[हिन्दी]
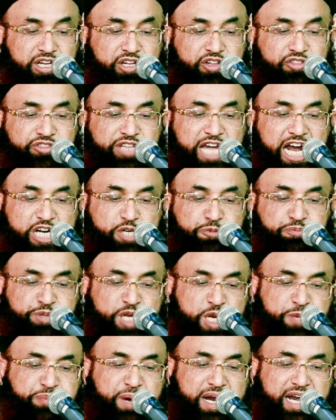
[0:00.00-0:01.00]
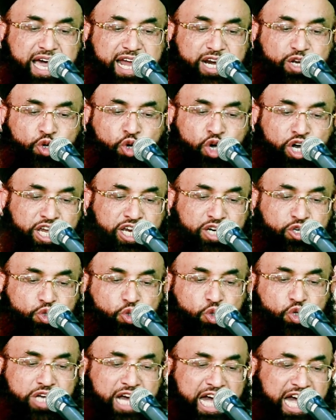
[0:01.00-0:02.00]
that people are going to
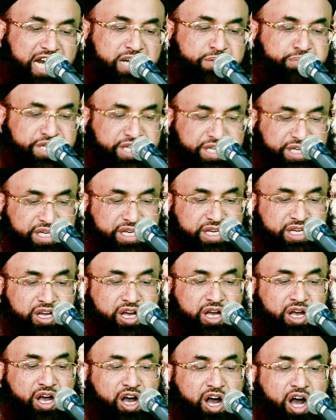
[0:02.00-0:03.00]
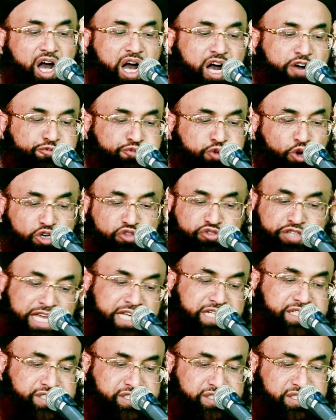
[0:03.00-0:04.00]
call me awful
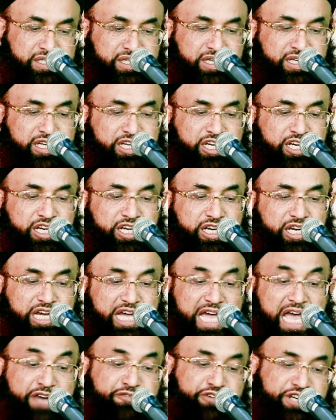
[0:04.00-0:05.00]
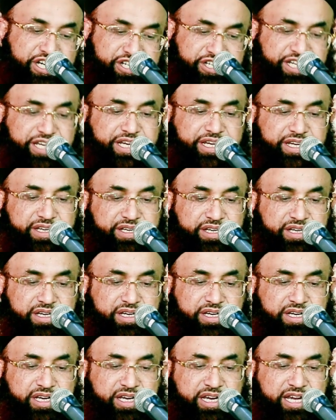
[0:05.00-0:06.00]
things every day,
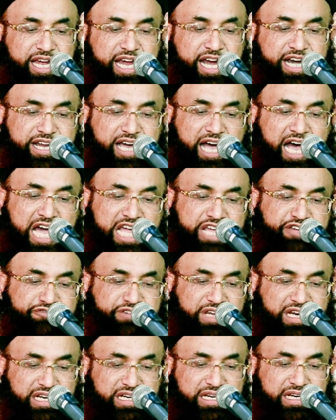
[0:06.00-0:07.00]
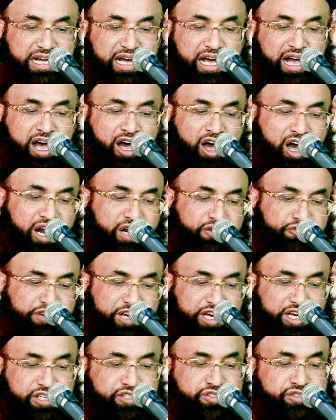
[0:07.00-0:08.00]
and I will
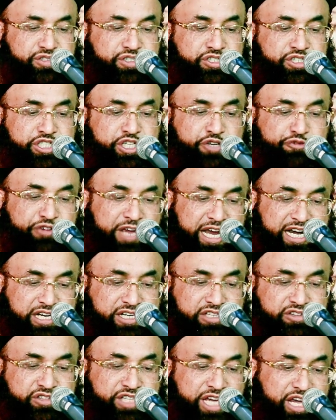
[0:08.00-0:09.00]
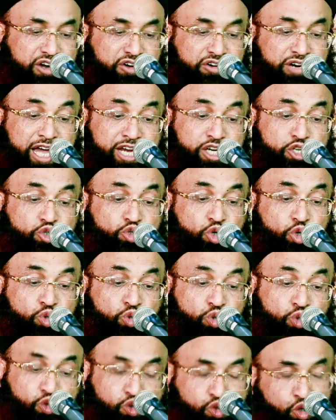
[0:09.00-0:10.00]
always defend their right to
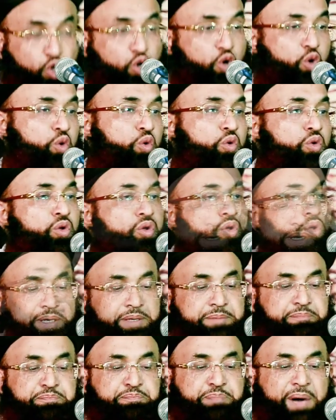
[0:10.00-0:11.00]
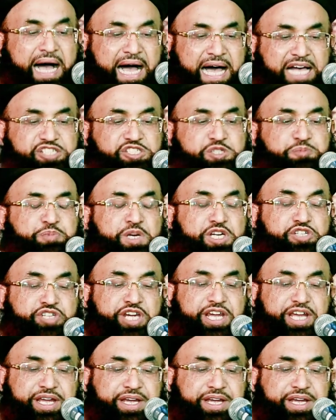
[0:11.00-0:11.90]
do so bas piche